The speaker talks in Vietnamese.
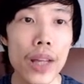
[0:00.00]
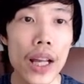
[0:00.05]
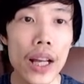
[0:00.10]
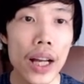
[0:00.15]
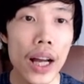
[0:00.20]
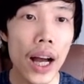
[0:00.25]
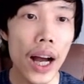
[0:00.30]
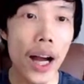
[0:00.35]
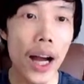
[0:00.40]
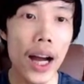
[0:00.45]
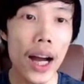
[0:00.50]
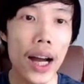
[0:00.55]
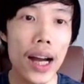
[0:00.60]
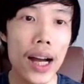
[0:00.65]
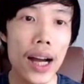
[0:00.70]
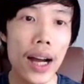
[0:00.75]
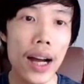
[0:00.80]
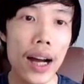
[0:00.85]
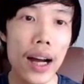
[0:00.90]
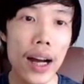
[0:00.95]

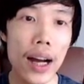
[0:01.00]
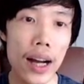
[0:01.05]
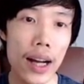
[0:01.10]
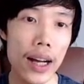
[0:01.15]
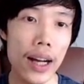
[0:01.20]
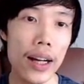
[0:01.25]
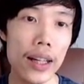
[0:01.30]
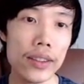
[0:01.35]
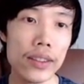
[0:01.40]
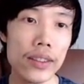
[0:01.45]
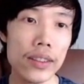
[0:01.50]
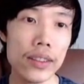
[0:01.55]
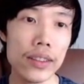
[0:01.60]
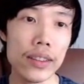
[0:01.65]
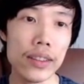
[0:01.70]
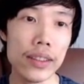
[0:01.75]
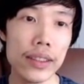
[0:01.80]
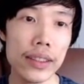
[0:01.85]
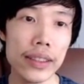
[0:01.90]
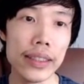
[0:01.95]
à, à, ừ,
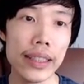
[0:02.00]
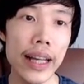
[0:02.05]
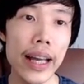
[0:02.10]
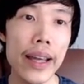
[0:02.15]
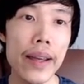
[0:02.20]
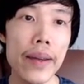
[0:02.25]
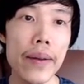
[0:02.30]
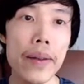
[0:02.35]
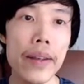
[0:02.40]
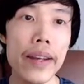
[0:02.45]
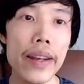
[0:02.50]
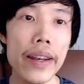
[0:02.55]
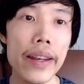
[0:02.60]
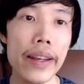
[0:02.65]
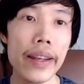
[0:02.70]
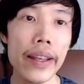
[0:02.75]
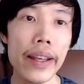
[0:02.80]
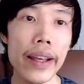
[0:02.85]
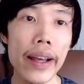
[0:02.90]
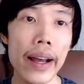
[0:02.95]
cái
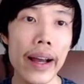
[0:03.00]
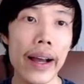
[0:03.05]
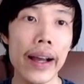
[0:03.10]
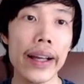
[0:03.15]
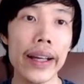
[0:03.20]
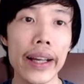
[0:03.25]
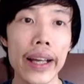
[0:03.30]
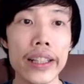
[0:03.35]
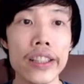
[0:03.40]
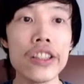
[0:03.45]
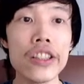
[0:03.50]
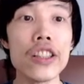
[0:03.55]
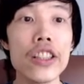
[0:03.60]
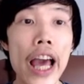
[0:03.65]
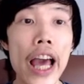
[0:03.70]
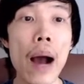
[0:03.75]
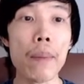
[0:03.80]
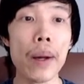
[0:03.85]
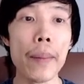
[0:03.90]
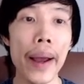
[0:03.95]
cái sườn đi
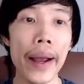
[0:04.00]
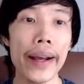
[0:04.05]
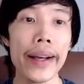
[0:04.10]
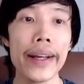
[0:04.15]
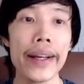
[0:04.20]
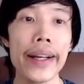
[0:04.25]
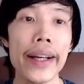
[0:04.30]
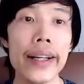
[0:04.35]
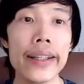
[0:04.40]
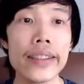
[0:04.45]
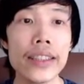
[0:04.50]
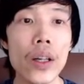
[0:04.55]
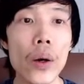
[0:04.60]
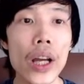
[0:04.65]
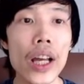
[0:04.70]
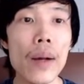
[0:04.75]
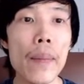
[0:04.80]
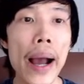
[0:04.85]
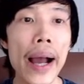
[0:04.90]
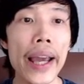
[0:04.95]
học các bạn sau
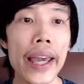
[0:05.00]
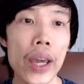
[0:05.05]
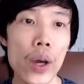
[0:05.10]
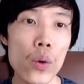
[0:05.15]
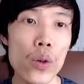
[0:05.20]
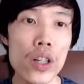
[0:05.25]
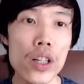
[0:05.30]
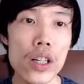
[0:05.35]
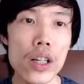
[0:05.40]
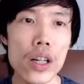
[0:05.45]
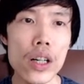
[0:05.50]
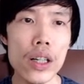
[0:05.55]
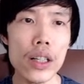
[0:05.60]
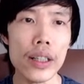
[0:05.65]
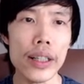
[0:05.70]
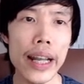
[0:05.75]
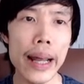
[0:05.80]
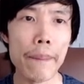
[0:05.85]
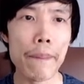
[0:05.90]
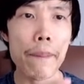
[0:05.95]
khi các bạn hiểu được
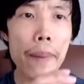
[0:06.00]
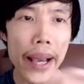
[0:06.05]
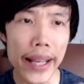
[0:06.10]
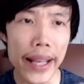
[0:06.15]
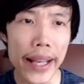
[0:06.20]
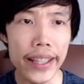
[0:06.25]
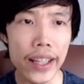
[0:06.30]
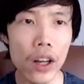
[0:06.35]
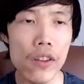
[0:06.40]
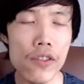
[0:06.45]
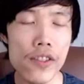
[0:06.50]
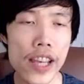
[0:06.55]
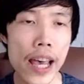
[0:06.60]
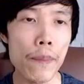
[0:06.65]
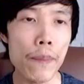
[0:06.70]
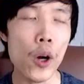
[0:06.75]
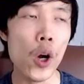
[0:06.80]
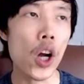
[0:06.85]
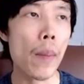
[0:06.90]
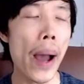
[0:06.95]
là basic
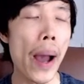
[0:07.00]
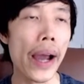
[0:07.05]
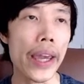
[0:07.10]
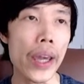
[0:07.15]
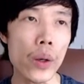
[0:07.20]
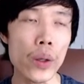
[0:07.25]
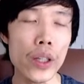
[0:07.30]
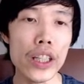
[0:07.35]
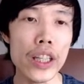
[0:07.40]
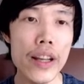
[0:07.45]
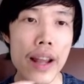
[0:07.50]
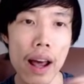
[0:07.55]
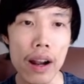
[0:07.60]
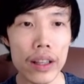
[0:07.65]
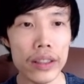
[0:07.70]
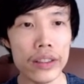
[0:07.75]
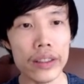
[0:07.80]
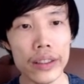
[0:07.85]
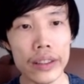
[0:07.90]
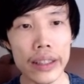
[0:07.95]
concept rồi các bạn hiểu như thế nào
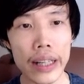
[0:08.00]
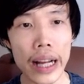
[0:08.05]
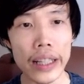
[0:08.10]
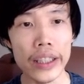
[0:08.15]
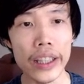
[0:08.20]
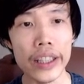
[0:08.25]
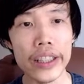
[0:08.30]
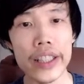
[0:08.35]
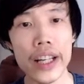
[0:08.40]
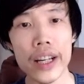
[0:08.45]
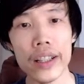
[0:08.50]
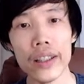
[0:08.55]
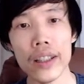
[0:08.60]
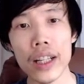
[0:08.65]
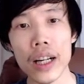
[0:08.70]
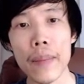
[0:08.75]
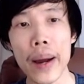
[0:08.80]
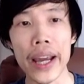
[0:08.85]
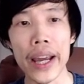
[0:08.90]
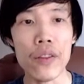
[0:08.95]
là à, architecture rồi
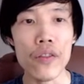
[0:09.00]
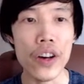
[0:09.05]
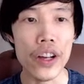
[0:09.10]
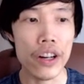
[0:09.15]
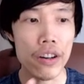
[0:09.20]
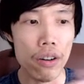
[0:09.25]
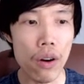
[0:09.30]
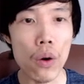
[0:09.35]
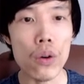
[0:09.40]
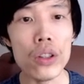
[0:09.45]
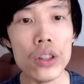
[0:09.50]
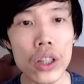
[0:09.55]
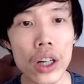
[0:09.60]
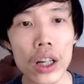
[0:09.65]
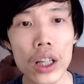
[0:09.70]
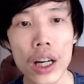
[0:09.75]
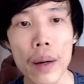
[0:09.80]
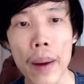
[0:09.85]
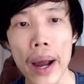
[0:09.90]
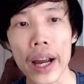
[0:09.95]
các bạn hiểu về role
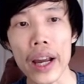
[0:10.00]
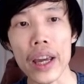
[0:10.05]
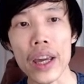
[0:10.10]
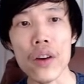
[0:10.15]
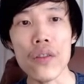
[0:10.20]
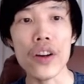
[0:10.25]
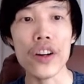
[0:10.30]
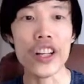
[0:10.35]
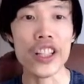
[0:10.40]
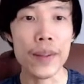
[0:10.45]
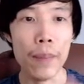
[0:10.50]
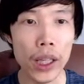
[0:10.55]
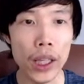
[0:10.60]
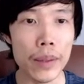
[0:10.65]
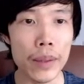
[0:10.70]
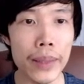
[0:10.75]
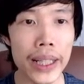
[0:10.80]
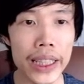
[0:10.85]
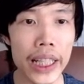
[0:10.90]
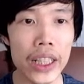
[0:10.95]
rồi các bạn hiểu về
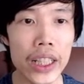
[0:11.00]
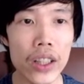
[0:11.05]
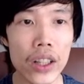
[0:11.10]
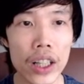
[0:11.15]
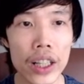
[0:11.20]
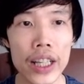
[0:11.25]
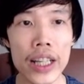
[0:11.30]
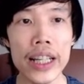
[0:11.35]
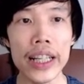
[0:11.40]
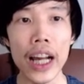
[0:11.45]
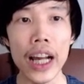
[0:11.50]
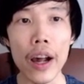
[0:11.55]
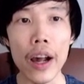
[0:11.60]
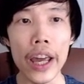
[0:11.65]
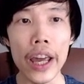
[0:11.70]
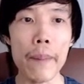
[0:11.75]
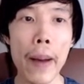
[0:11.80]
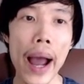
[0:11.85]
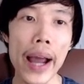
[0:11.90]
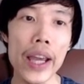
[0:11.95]
responsibility rồi các
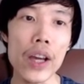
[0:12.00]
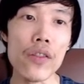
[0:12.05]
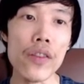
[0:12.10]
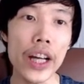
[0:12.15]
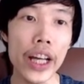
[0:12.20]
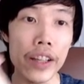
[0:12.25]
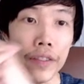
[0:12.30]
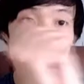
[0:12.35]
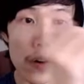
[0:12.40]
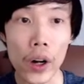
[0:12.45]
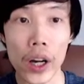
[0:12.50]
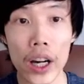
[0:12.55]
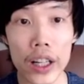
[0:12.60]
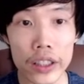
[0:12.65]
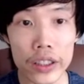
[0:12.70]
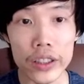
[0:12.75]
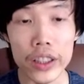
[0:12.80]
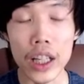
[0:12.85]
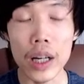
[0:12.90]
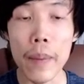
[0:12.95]
bạn hiểu về cái focus
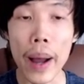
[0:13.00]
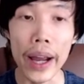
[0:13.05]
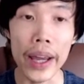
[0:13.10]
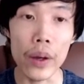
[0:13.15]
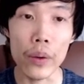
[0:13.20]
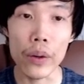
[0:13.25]
rồi các bạn hiểu